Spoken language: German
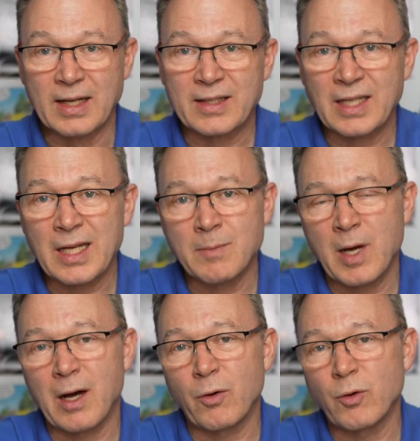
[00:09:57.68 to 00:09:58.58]
Es geht ja
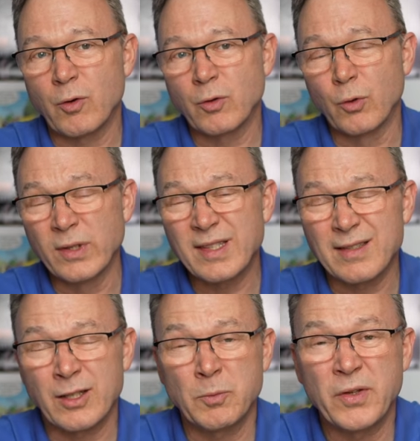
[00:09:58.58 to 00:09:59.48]
auch
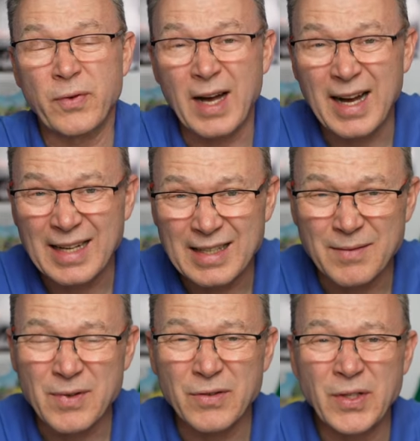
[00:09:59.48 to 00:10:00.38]
grundsätzlich um die
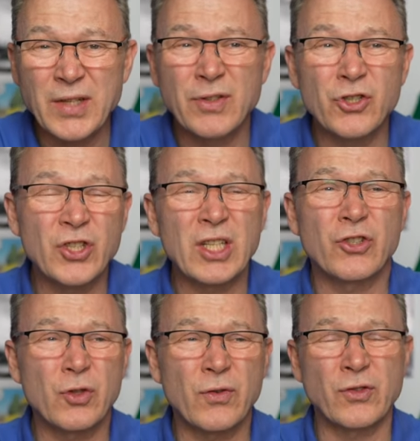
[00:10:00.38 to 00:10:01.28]
Frage, wie viel
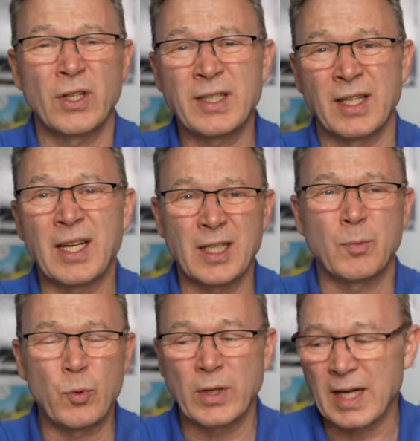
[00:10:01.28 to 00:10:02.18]
Stickstoff soll ich denn
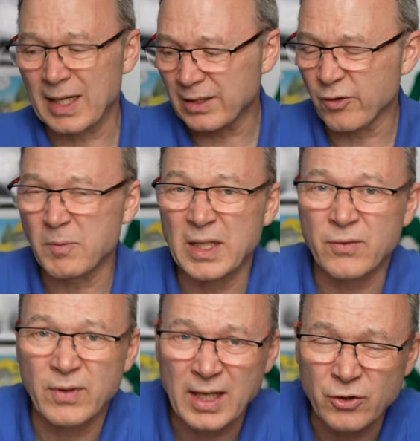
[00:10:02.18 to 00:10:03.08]
eigentlich pro Jahr jetzt auf
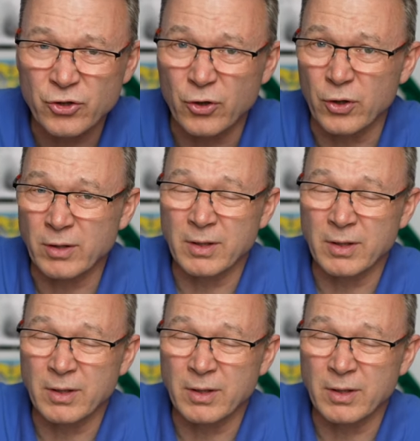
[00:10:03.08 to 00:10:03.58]
meine Fläche streuen?